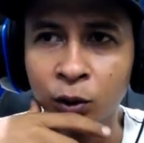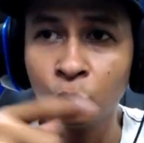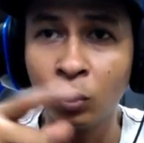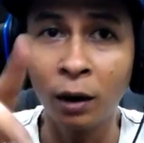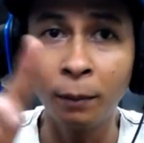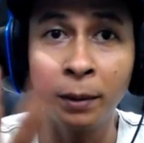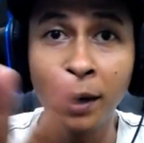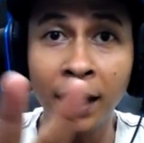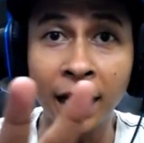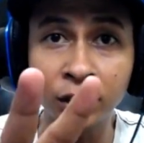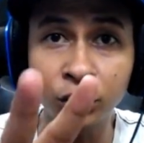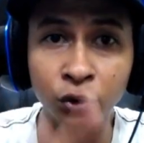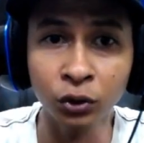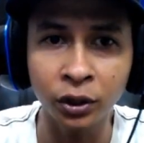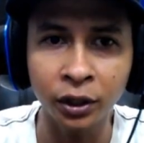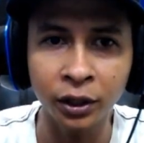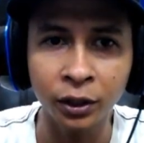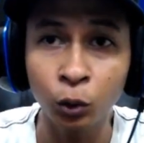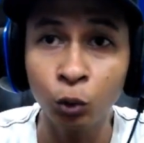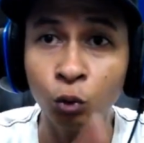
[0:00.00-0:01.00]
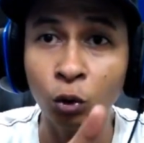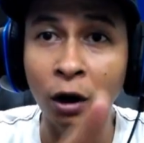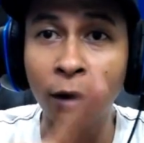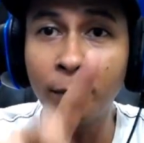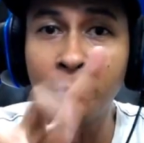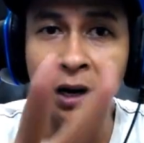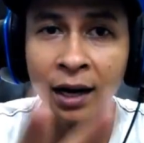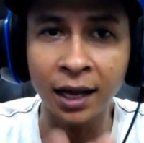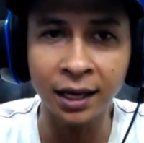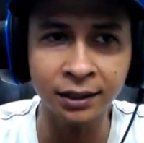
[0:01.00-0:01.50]
12 cuy,
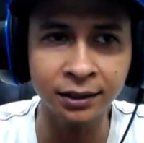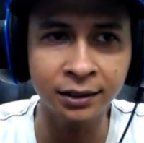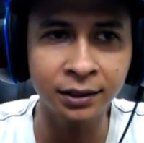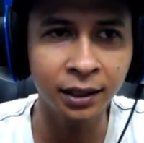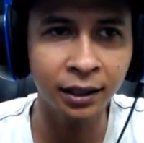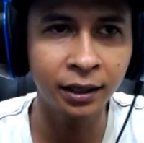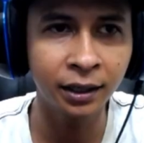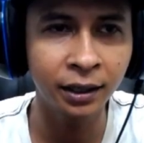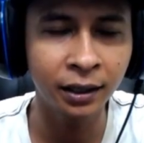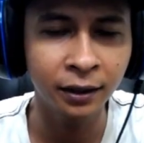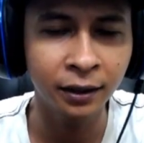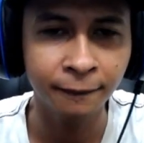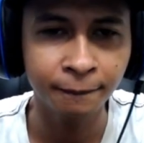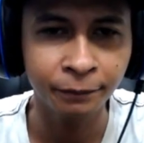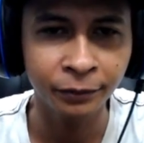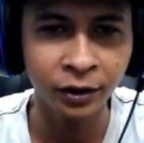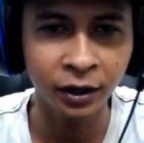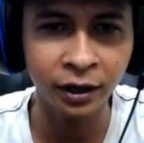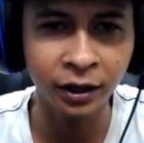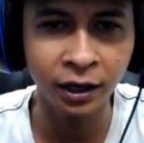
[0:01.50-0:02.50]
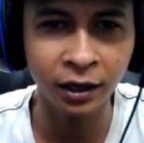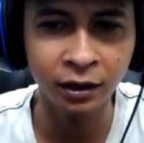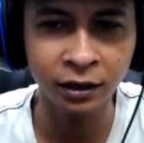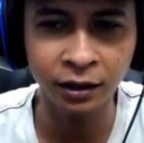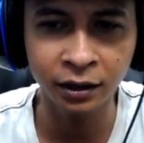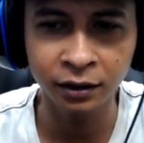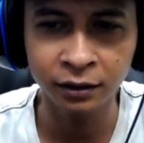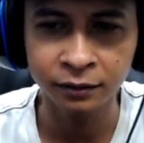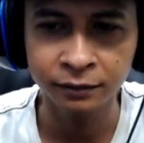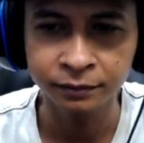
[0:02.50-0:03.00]
12 dia nih
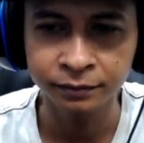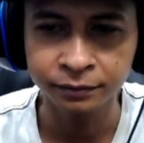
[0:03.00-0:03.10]
ngekillnya.